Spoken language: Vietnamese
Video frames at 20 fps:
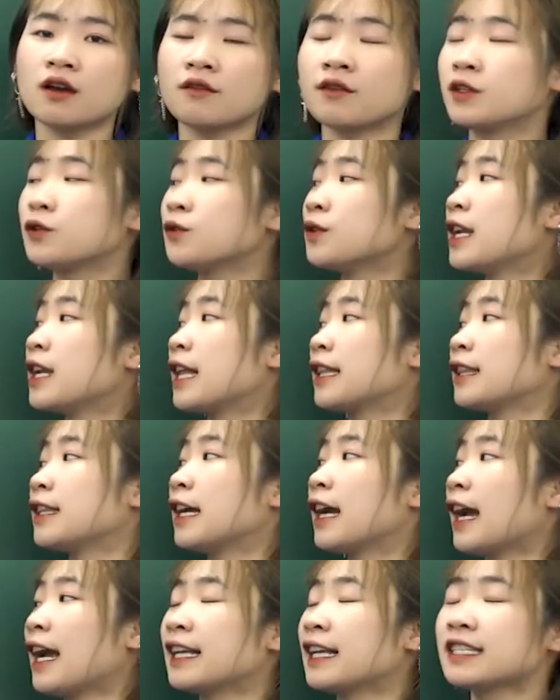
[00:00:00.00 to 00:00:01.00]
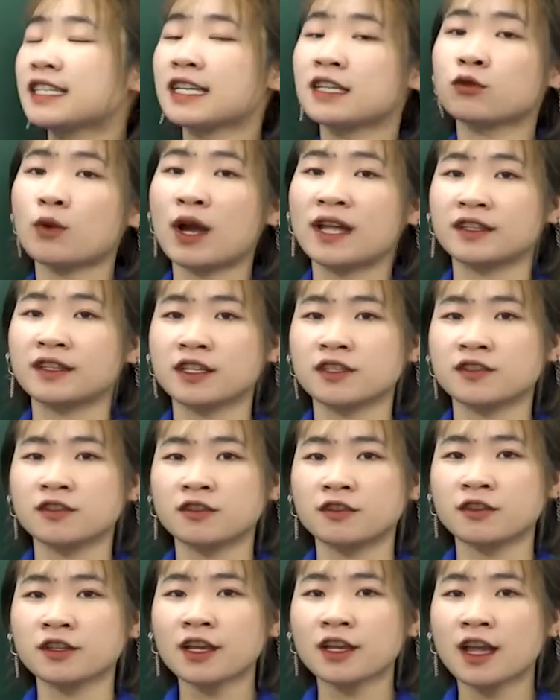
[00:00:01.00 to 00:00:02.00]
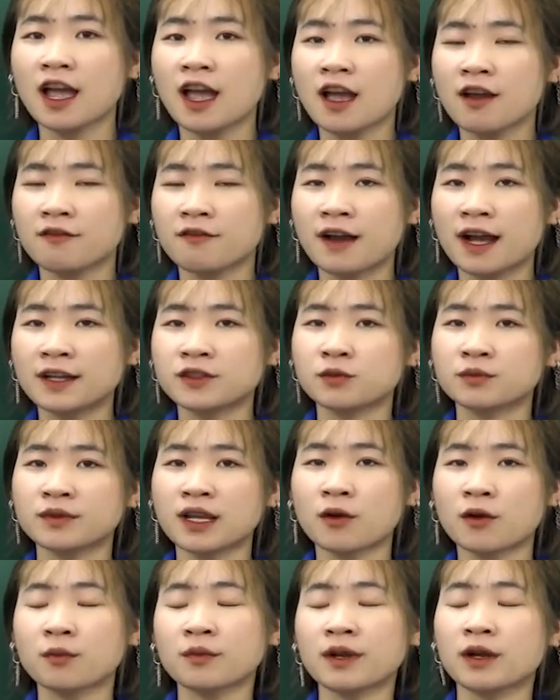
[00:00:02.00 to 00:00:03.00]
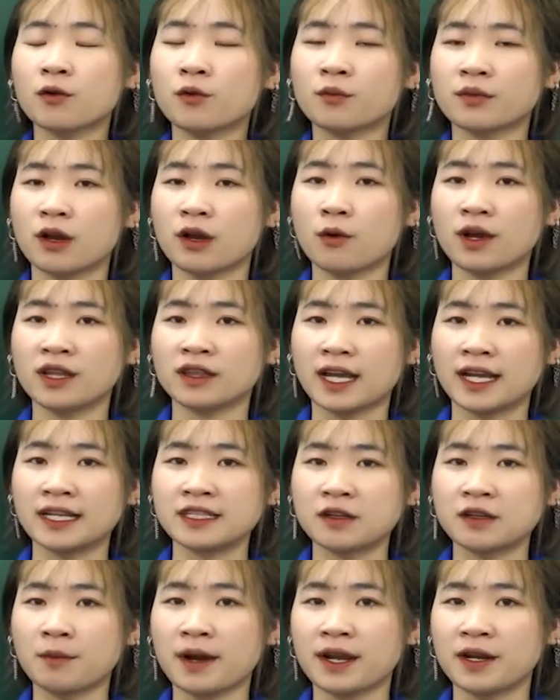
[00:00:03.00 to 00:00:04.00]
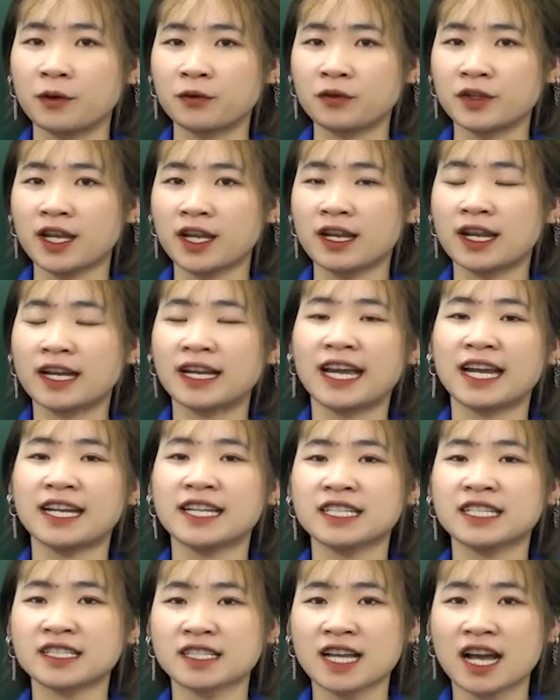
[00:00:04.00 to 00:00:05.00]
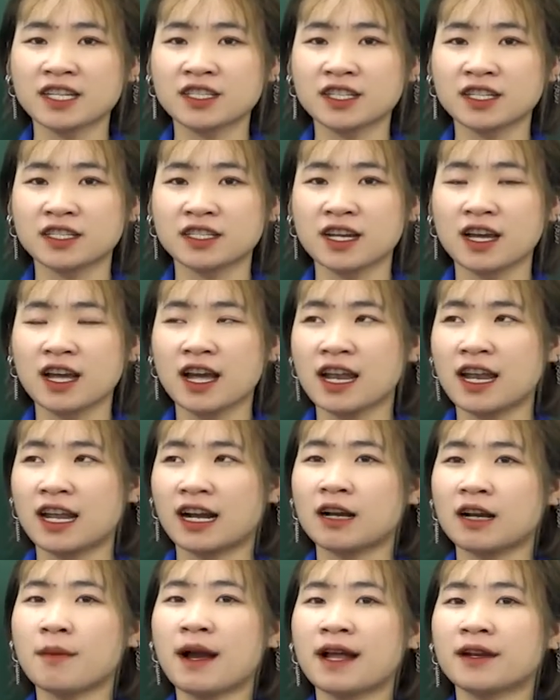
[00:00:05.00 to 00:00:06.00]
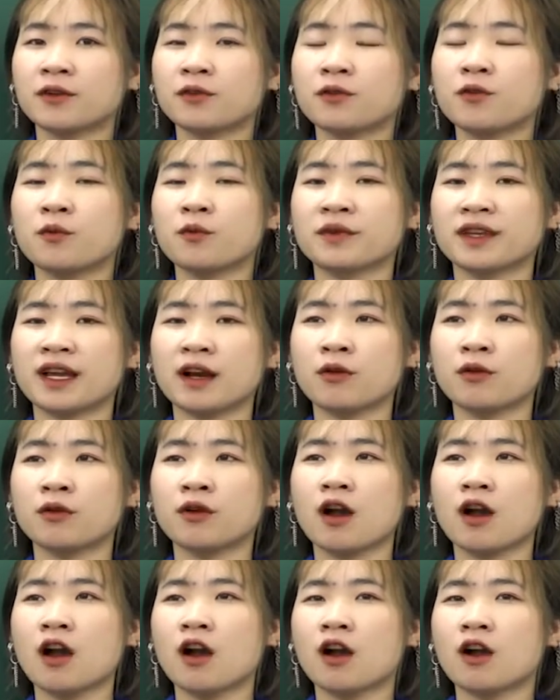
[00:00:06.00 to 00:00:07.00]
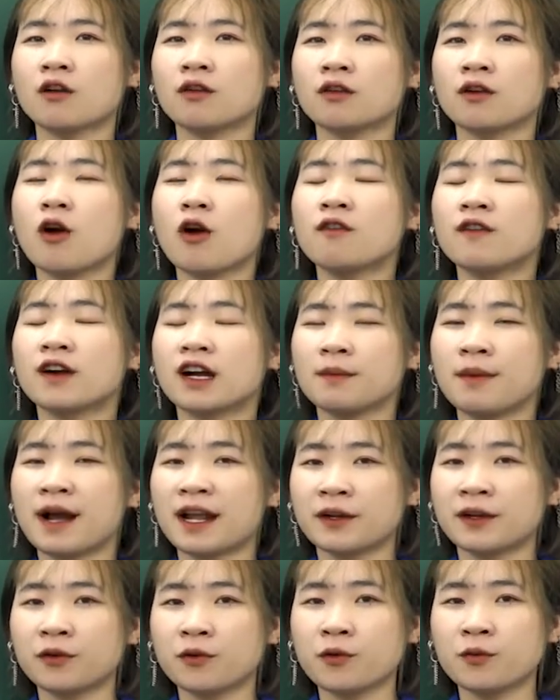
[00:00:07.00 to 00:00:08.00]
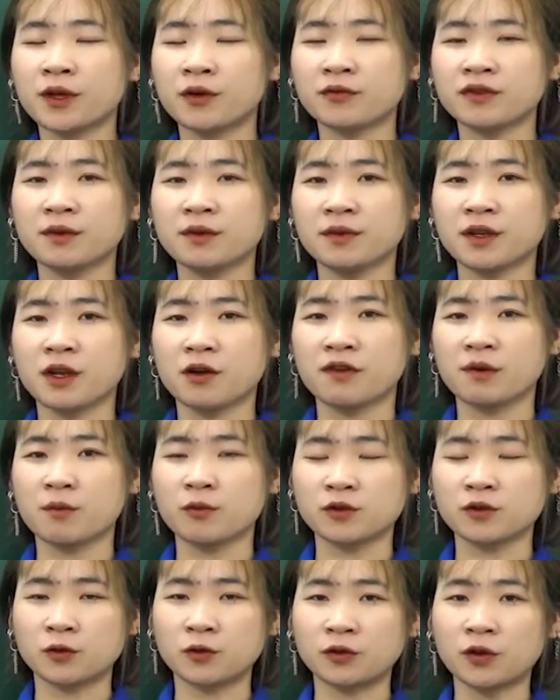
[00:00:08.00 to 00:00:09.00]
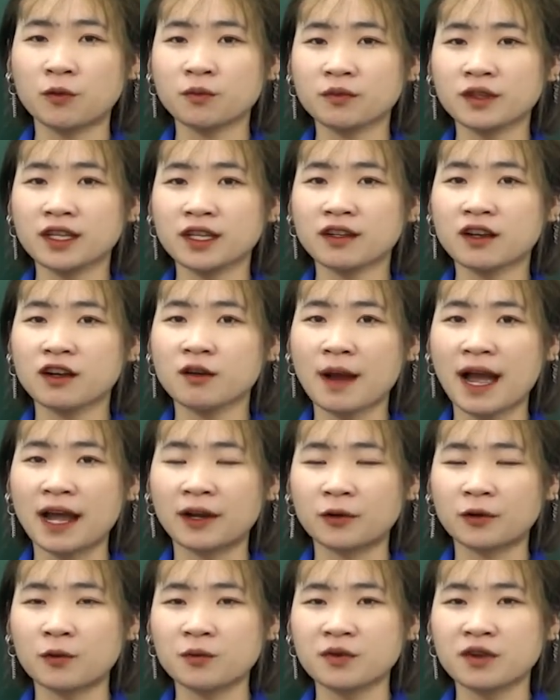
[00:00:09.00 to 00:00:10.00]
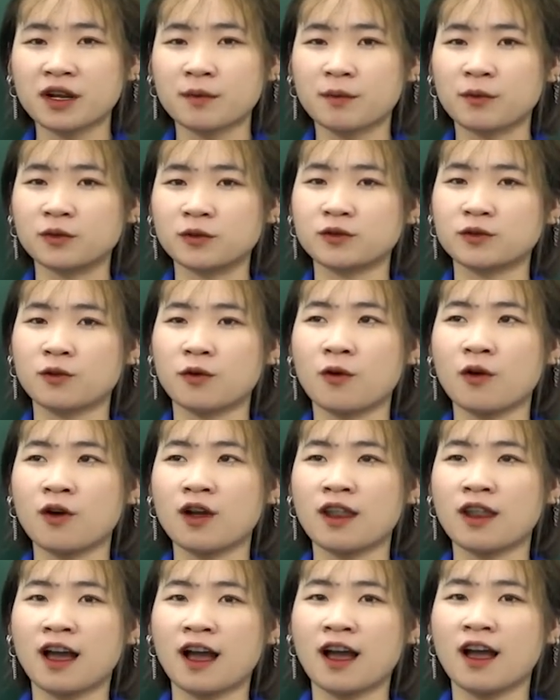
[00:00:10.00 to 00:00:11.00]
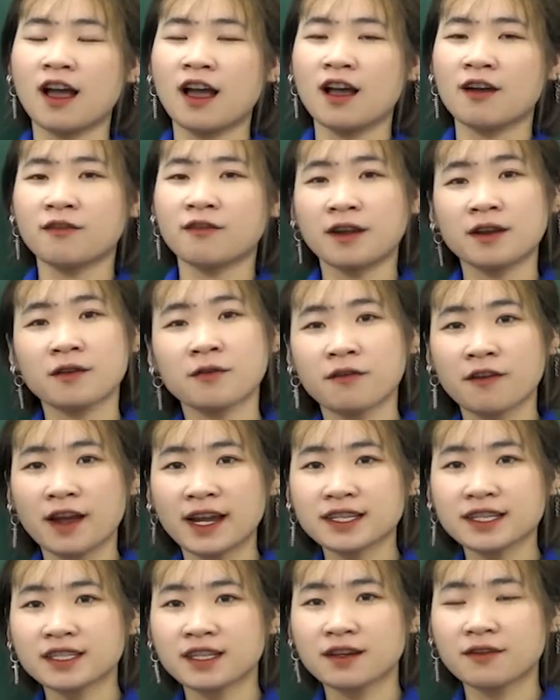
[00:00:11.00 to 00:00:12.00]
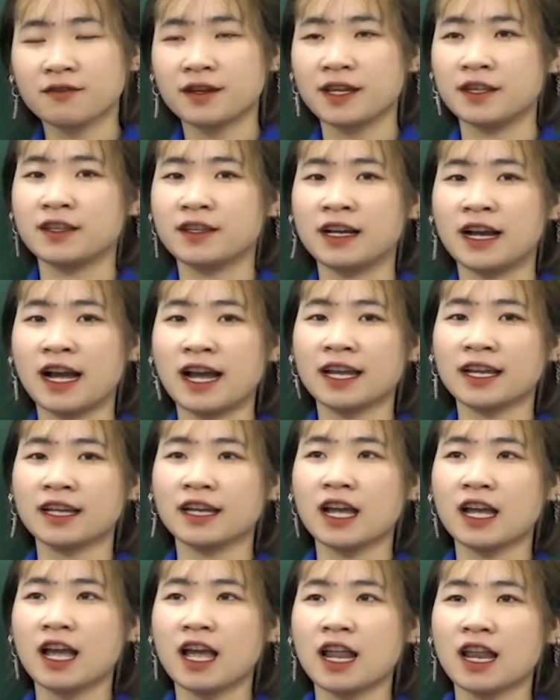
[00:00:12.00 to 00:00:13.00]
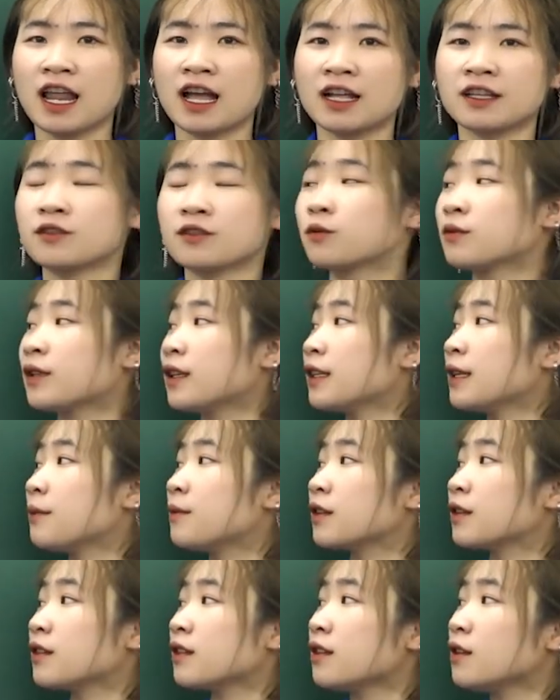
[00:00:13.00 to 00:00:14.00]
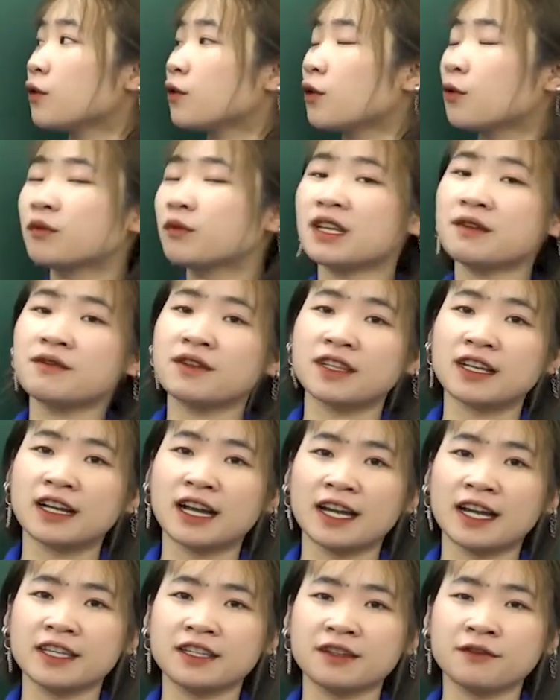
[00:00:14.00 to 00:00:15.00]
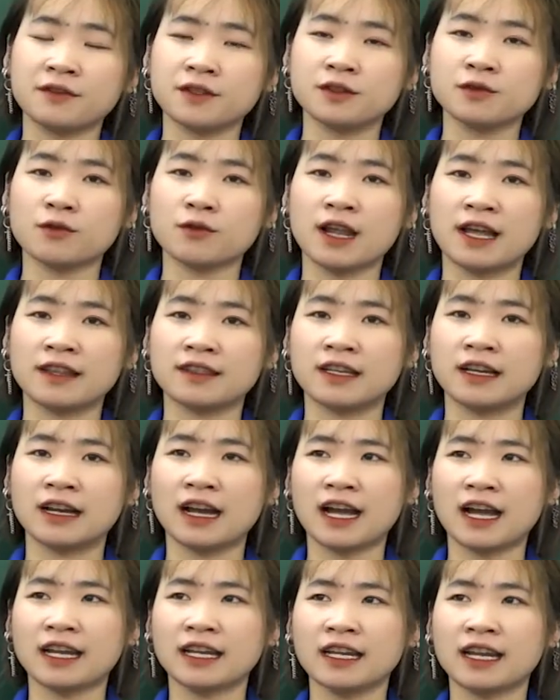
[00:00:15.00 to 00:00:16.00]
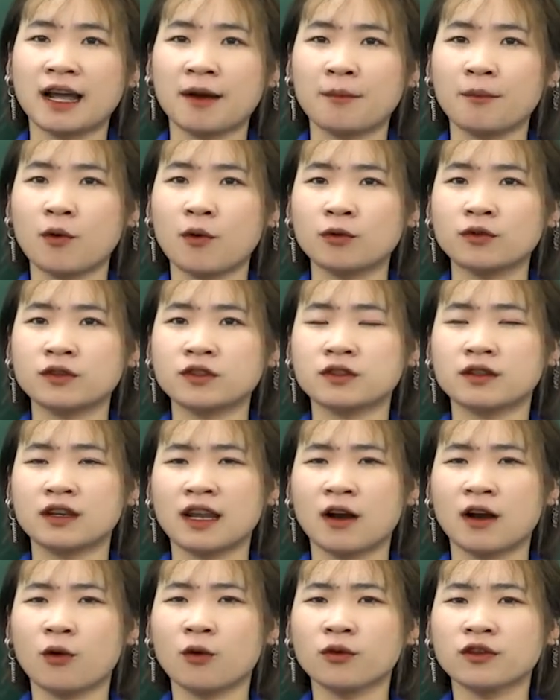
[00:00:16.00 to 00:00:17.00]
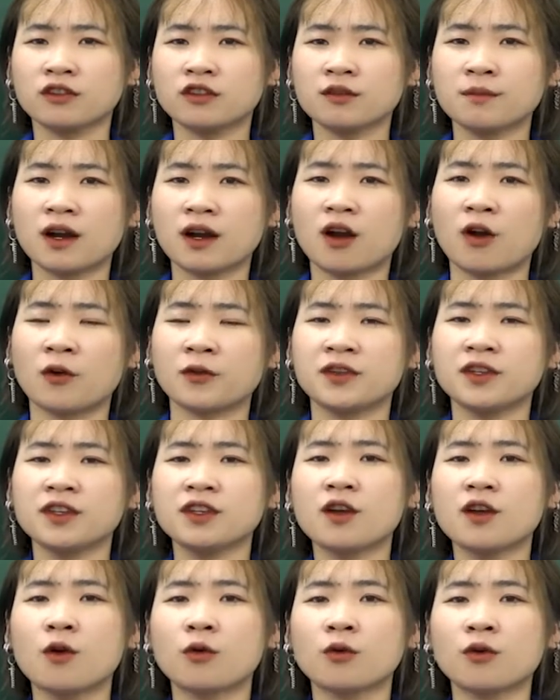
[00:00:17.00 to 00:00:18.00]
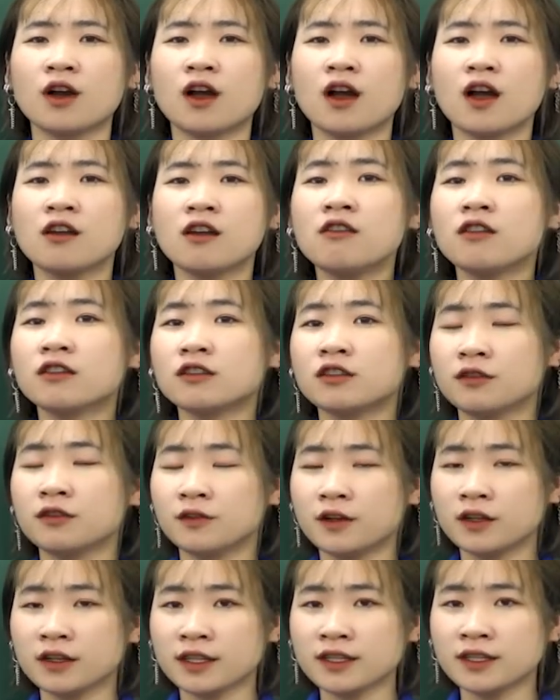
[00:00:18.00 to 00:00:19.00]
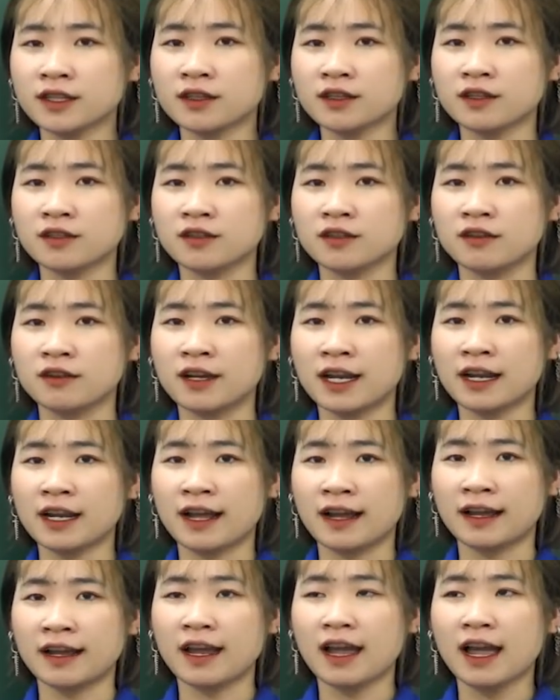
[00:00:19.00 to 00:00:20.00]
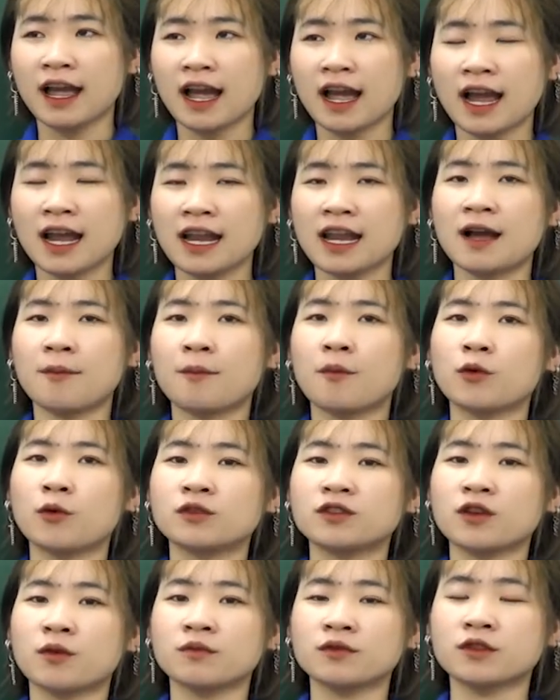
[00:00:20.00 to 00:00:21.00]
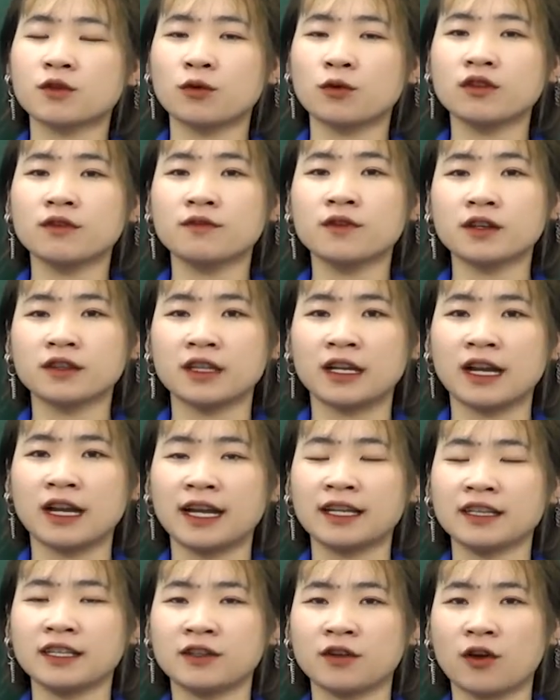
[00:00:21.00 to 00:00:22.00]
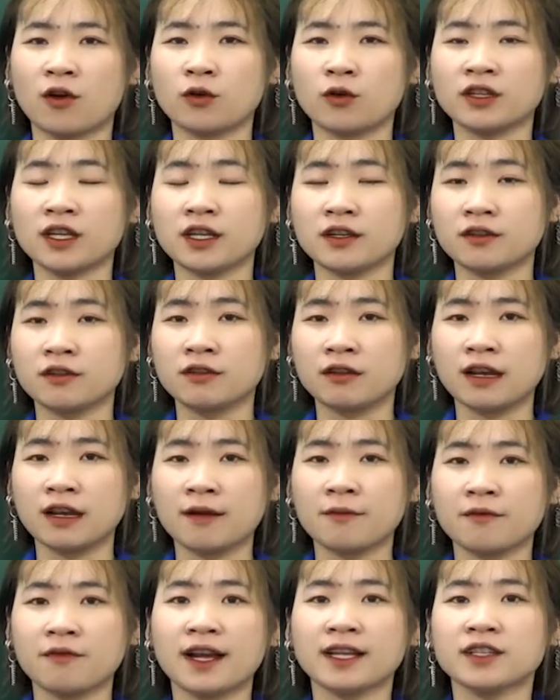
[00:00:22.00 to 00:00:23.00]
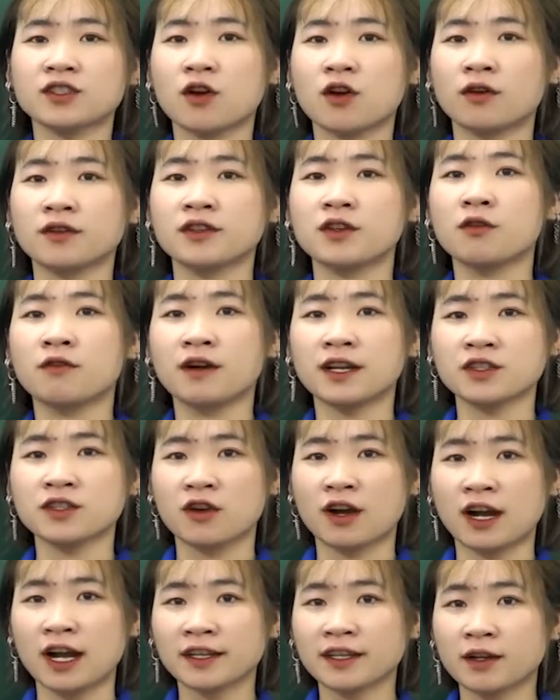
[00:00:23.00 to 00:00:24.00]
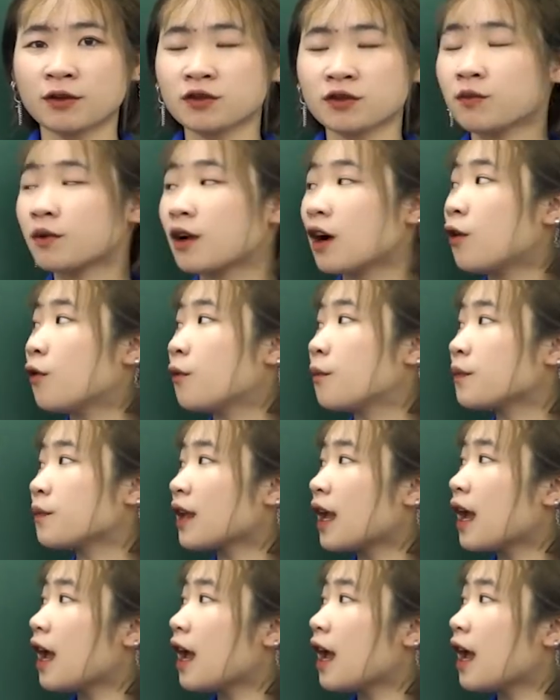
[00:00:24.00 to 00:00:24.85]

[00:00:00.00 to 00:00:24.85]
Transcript: với chủ đề là tiếng Anh trên toàn thế giới và chúng ta cũng đã cùng nhau hoàn thành xong bài đầu tiên là Getting Started là các bạn đã cùng nhau cô và các bạn đã cùng nhau tìm hiểu về một số thông tin cơ bản cũng như là một số gọi là fun fact về tiếng Anh là chúng ta tìm được rất nhiều thông tin về tiếng Anh như ví dụ là tiếng Anh là một là ngôn ngữ mà có nhiều lượng từ vựng nhất trên thế giới hay này hay là một trong số từ vựng tiếng Anh thì nó có thể đứng làm vai trò nhiều vai trò khác nhau trong câu.